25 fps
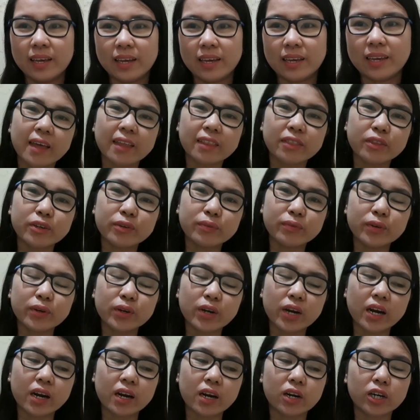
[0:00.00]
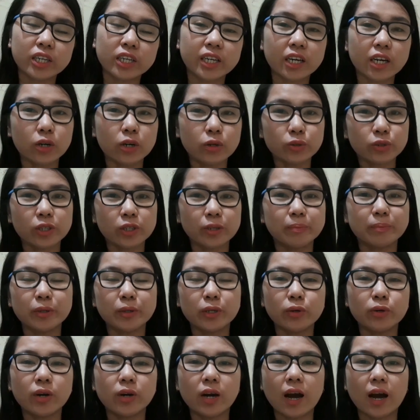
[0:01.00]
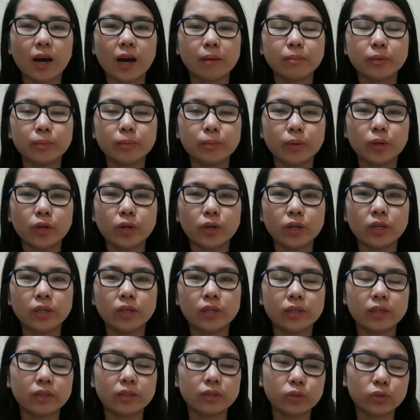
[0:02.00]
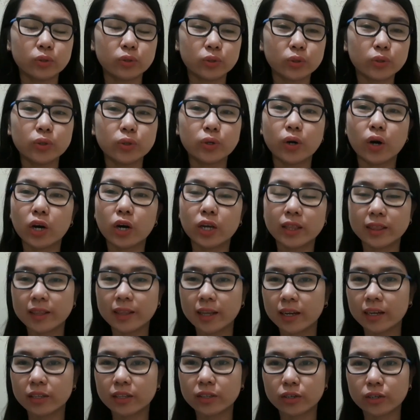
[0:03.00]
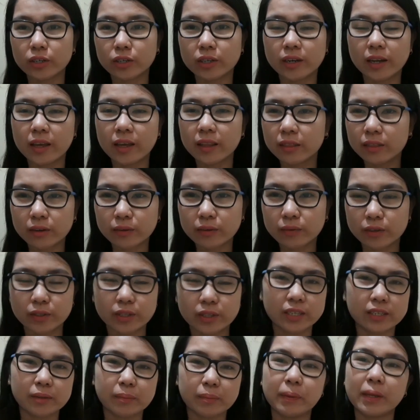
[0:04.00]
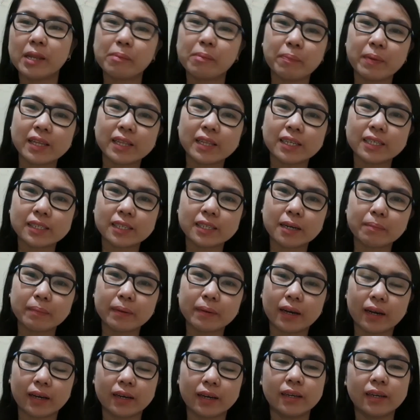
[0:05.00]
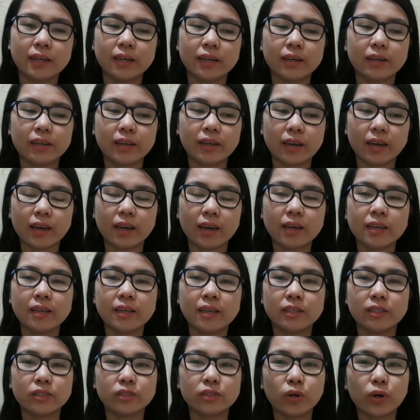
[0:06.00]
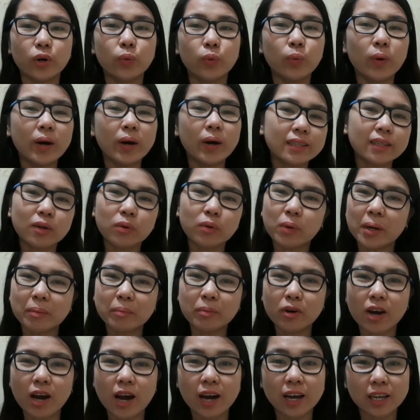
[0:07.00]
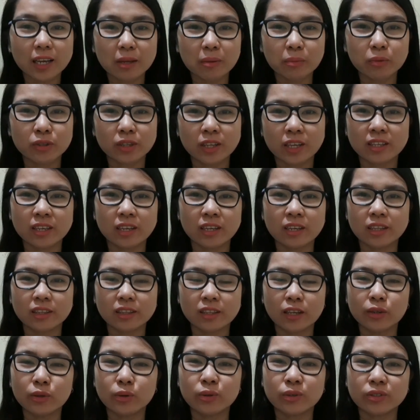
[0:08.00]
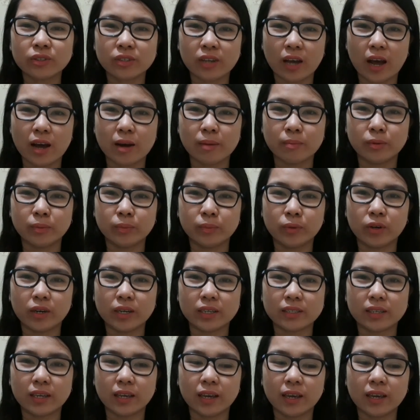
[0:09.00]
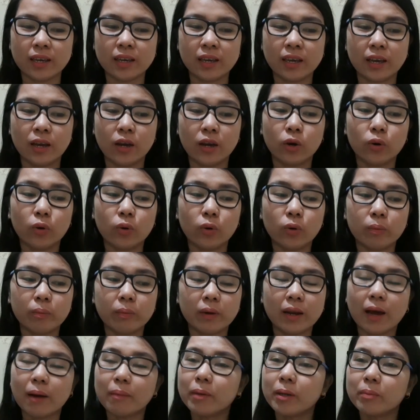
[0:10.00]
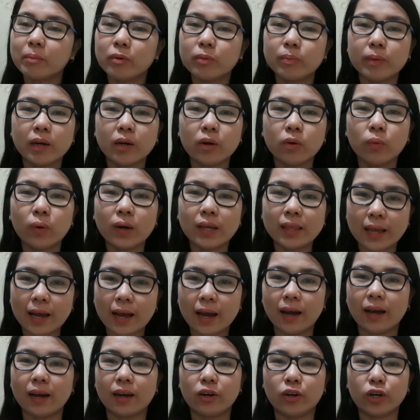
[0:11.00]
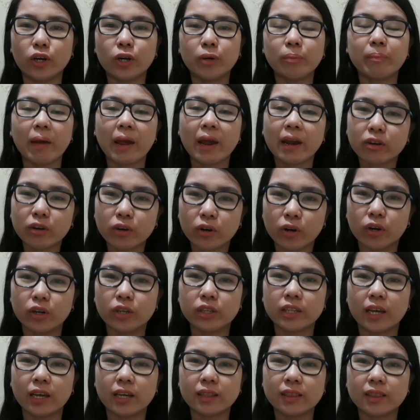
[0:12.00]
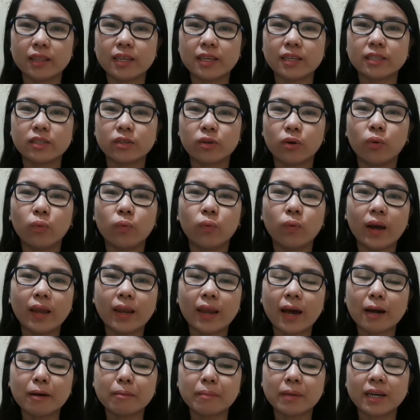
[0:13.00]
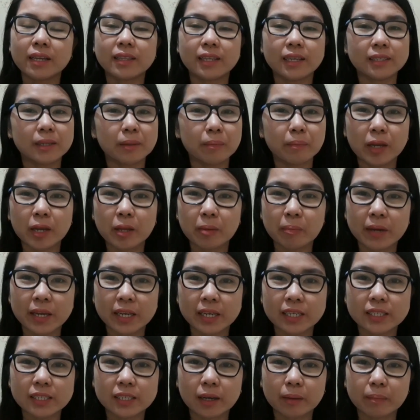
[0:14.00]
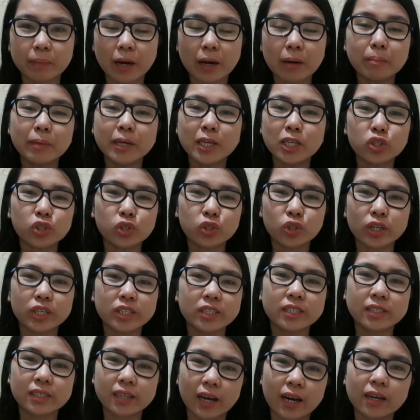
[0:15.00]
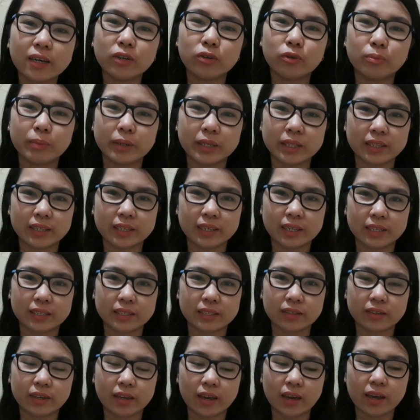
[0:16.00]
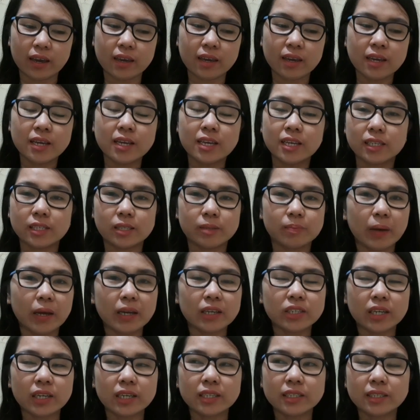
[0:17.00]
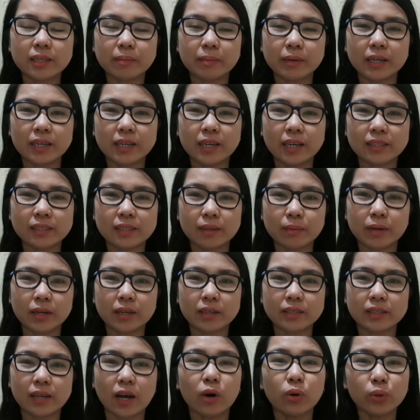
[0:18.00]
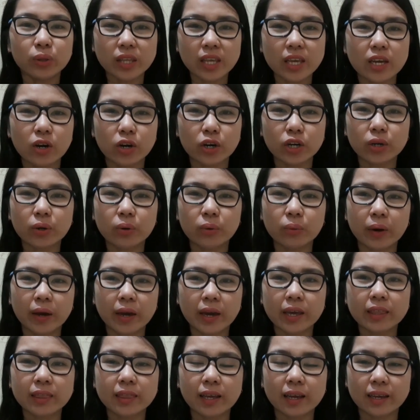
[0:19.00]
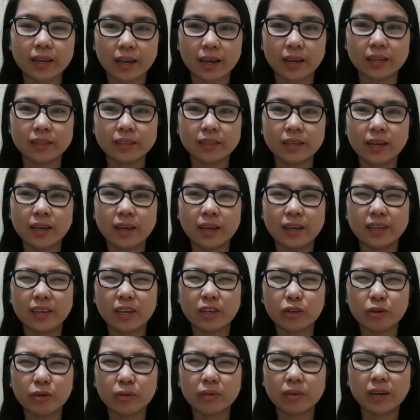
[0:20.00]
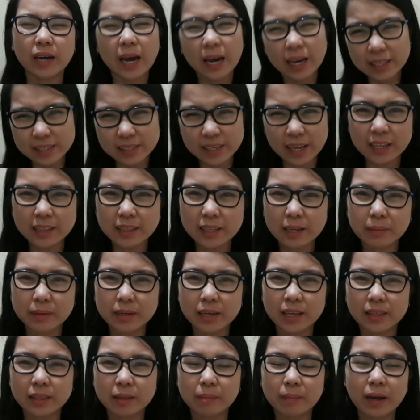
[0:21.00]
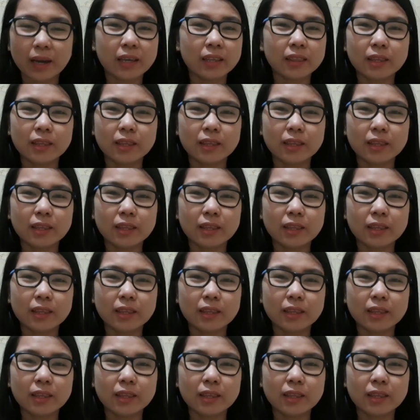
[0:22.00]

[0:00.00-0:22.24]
Ayan. Interview ka or nakausap mo yung amo mo through online or interview, nasa Pilipinas ka pa, Okay? So, wag na wag mong kakalimutan yan itanong sa amo mo kasi kung malaman mo mang wala or meron, at least kung wala man, nasa Pilipinas ka pa, may choice kang umatras, okay? Especially sa mga nasa mga Saudi or Kuwait, ayan, yan yung kahit saan naman eh, di ba?